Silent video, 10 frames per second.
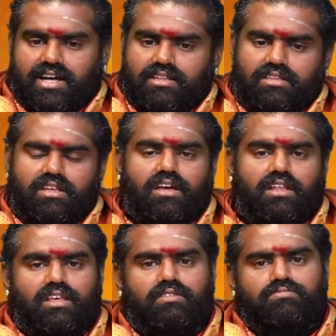ஆதித்ய
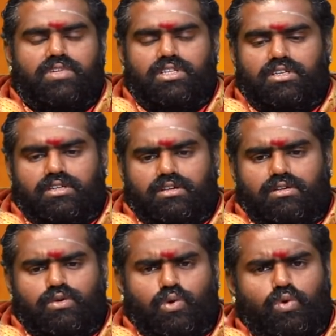ஹிரதயம் வந்து
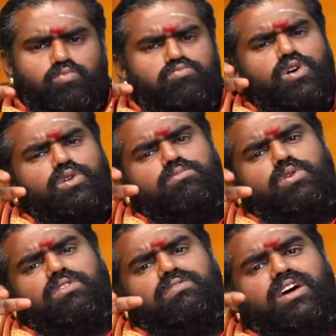ரொம்ப ரொம்ப
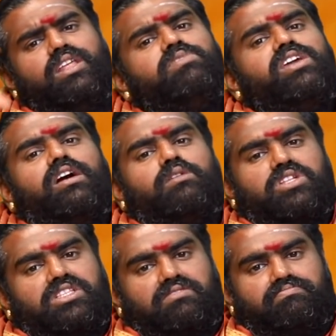ஒரு வலிமையான
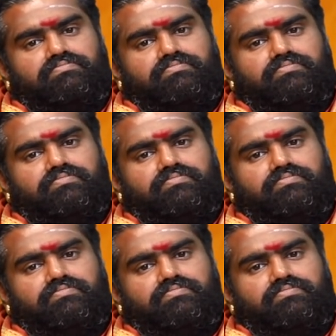மந்திரம்